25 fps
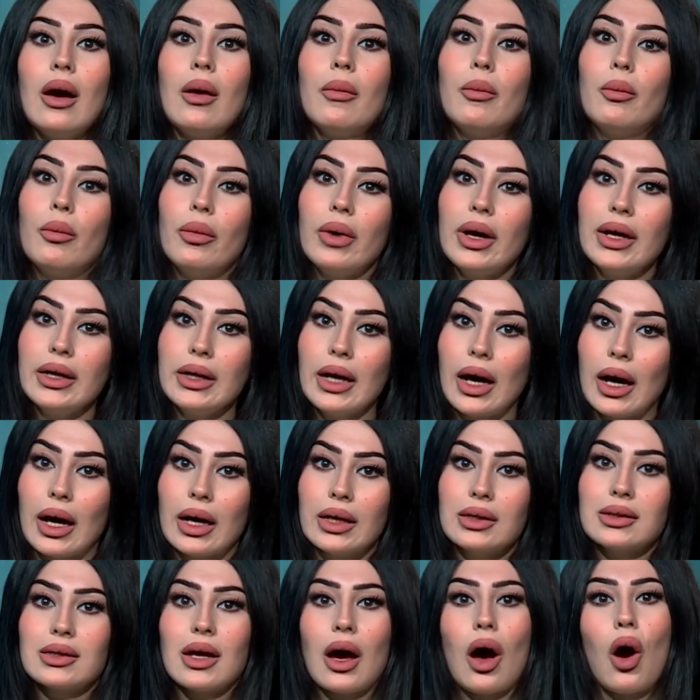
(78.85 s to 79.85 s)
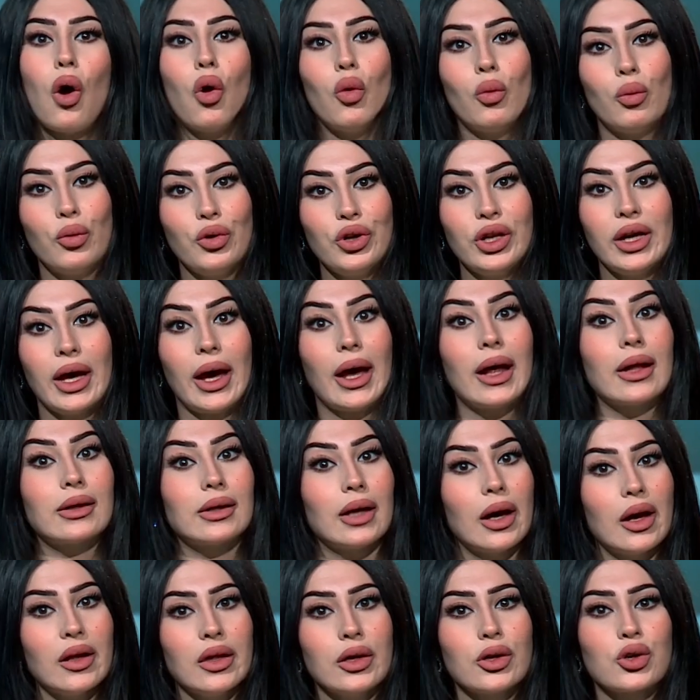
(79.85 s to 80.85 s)
منعت أو منعت
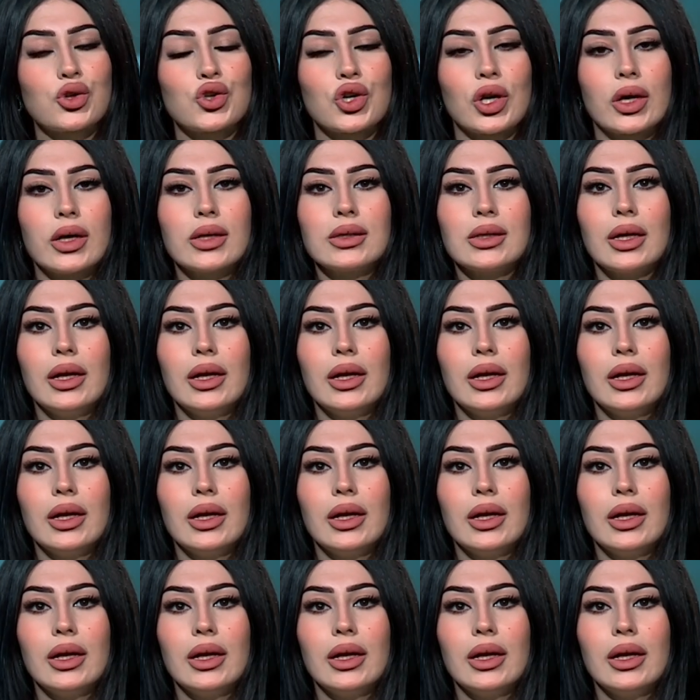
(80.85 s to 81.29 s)
هذا الشخص